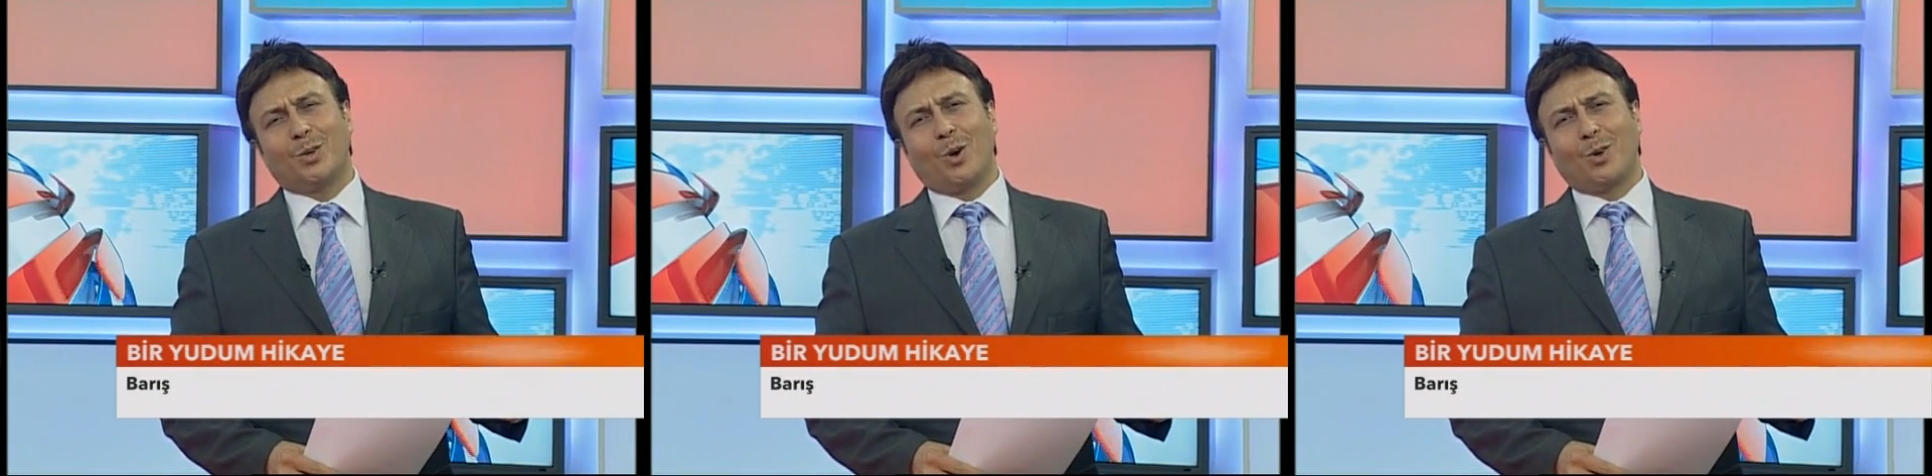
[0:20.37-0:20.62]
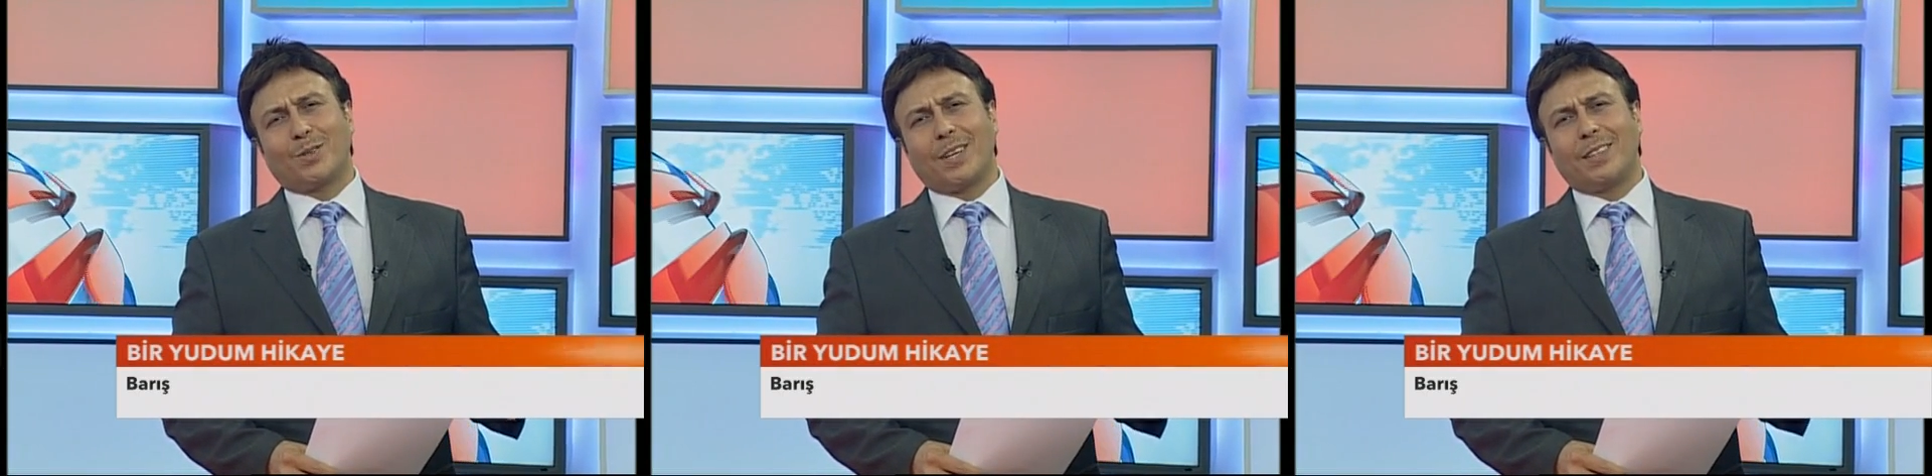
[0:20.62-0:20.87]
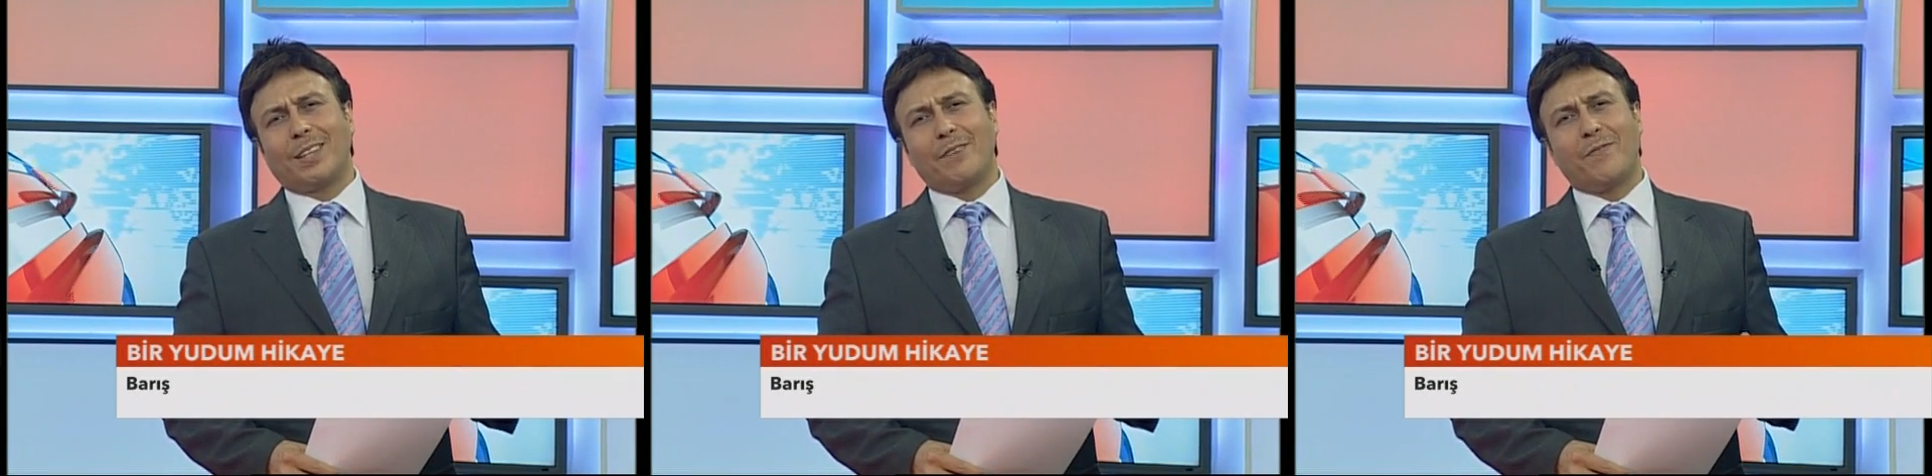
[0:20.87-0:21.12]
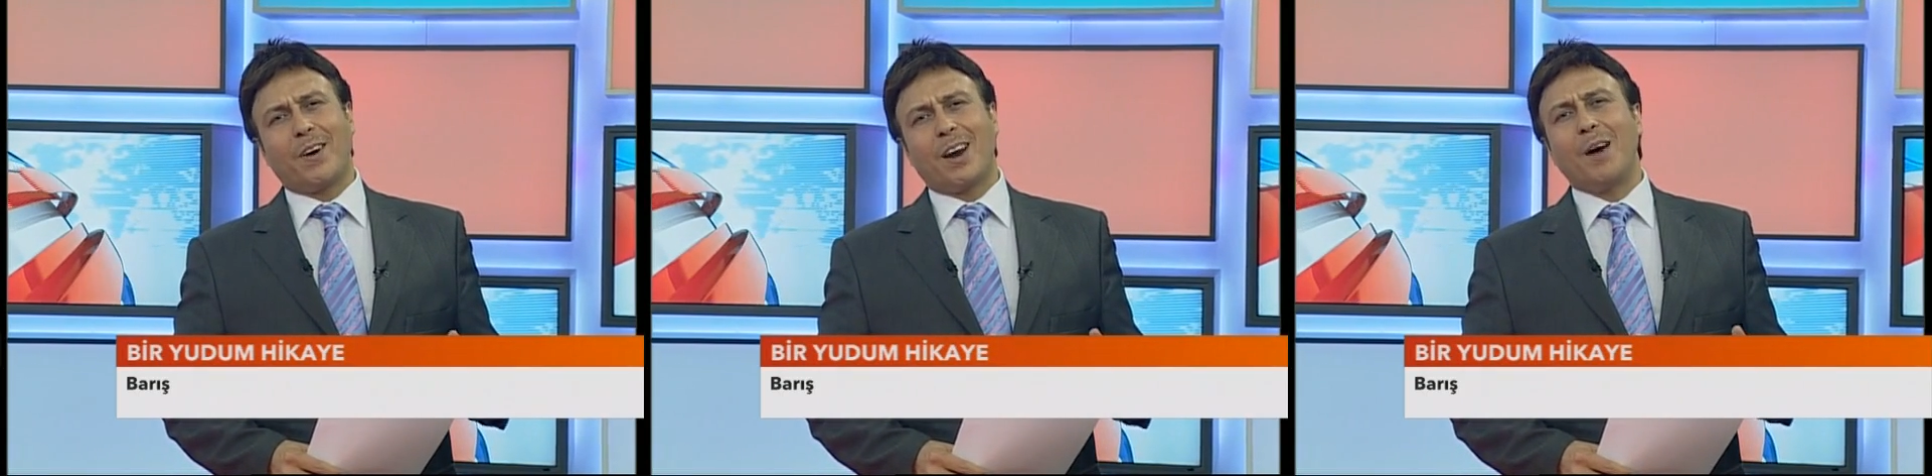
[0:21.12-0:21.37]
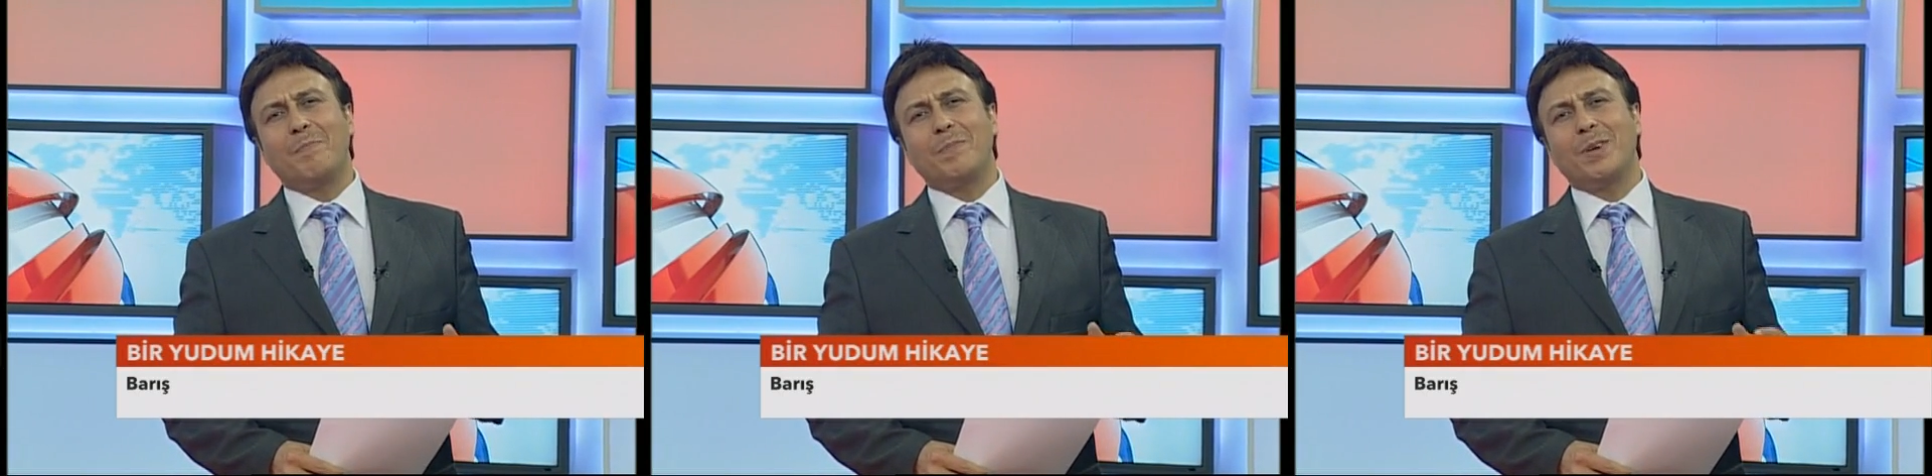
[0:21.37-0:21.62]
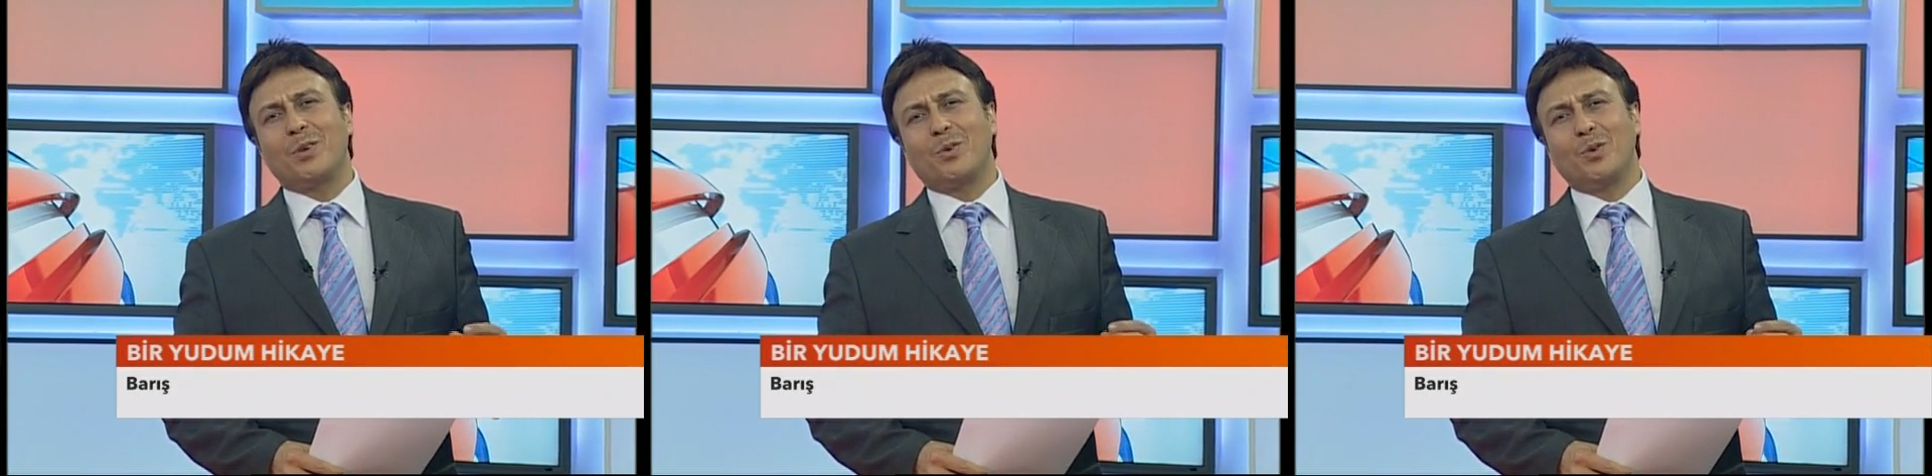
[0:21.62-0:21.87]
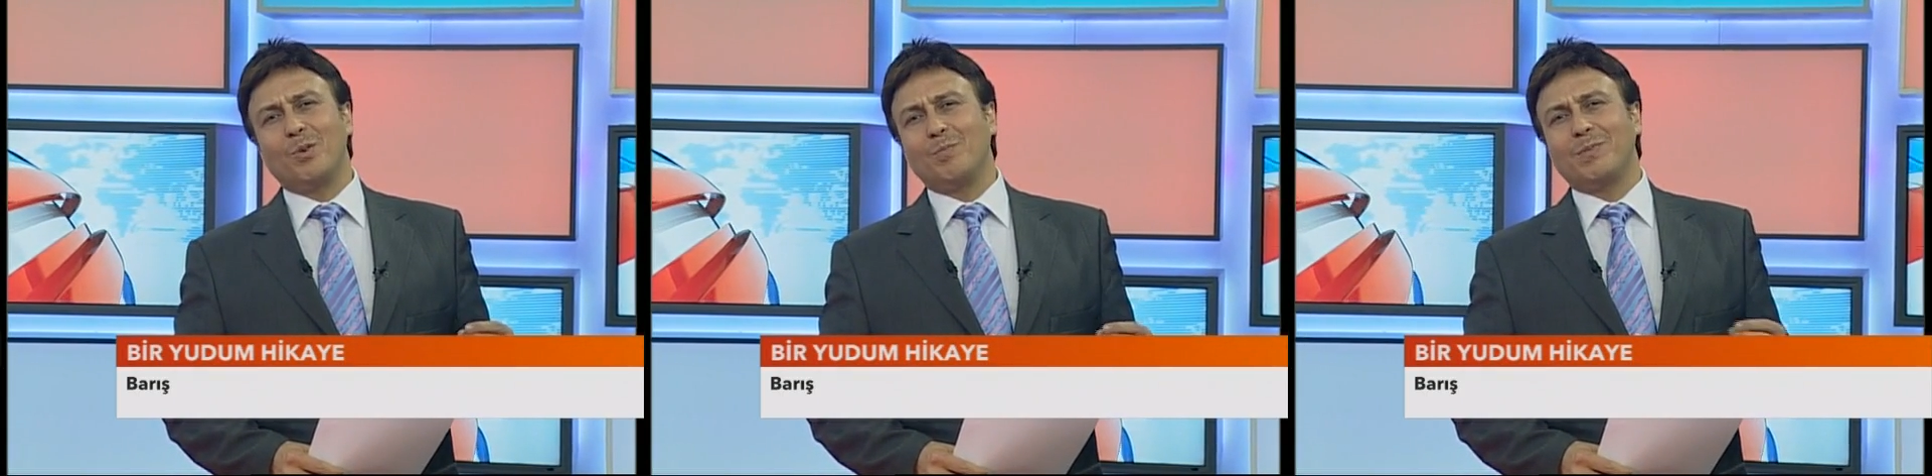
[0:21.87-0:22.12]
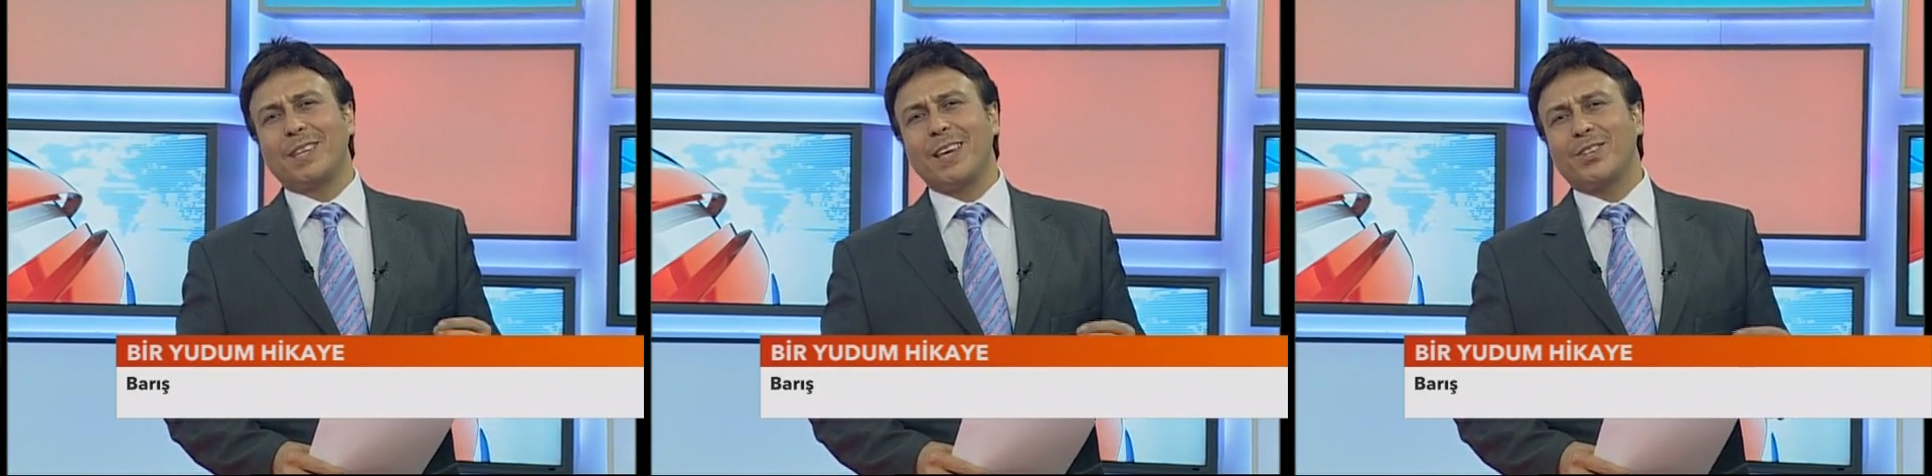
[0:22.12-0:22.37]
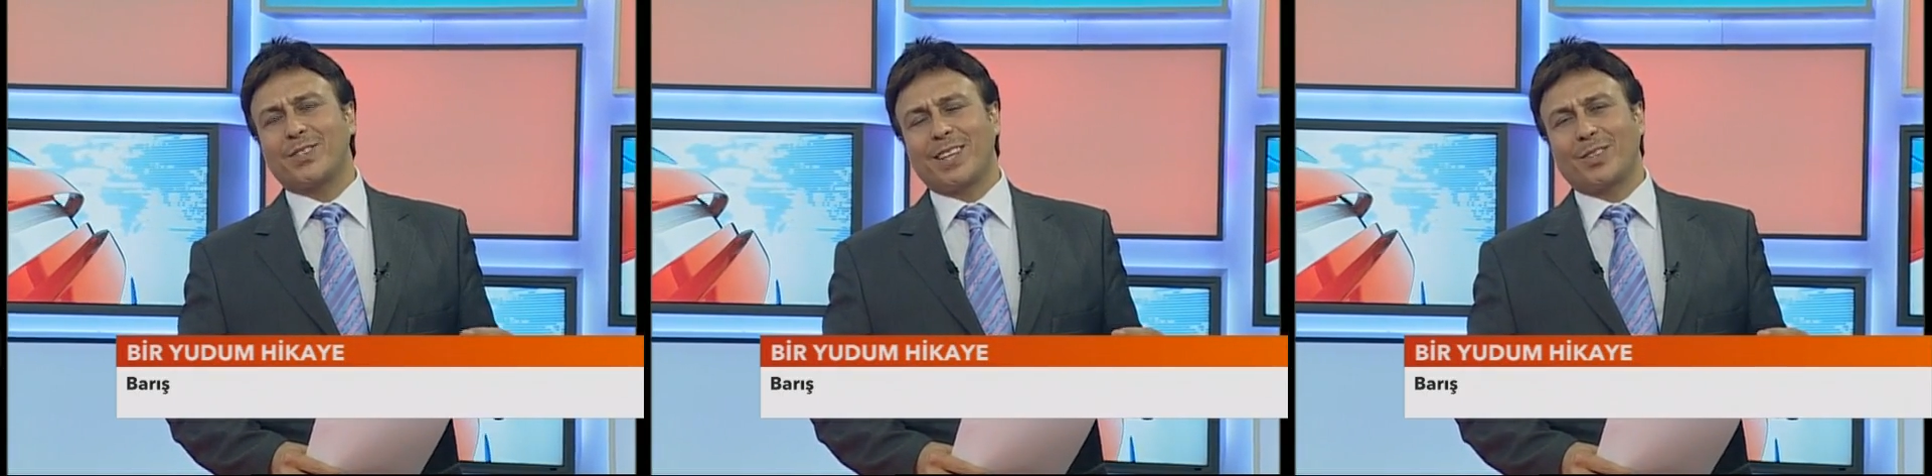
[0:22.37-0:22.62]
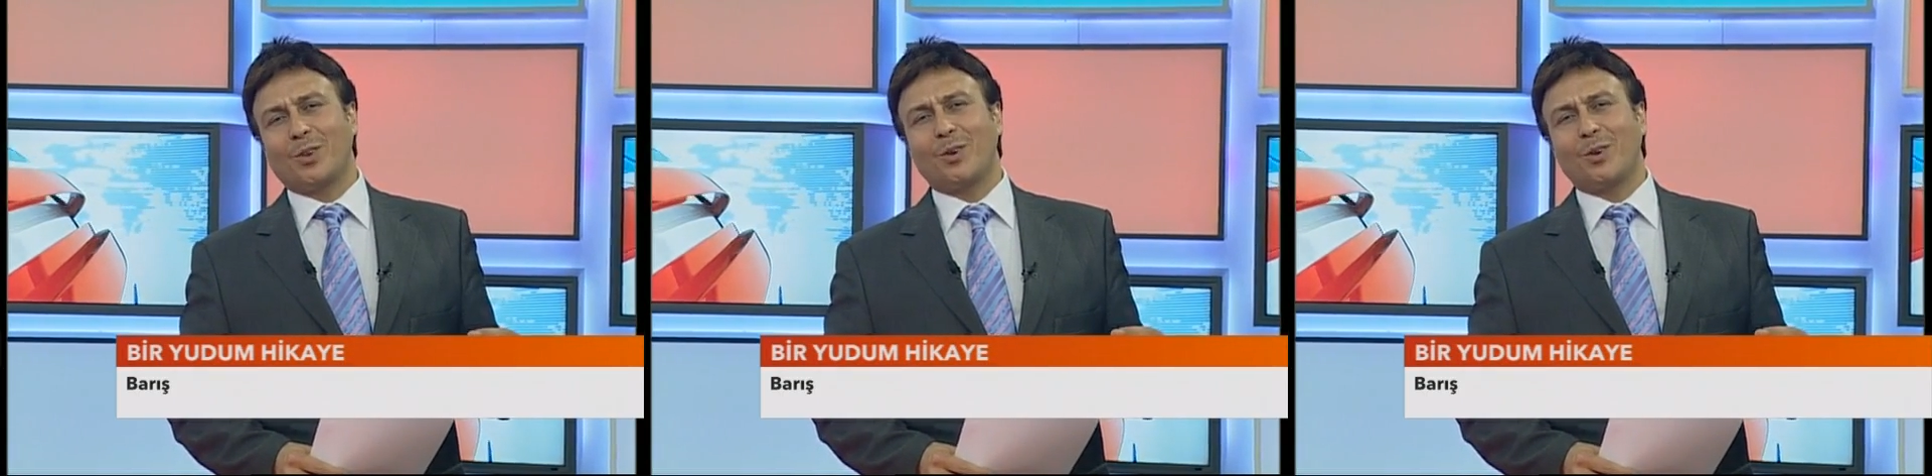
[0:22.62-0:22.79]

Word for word: gözlerinde ferah bir gülümseyişle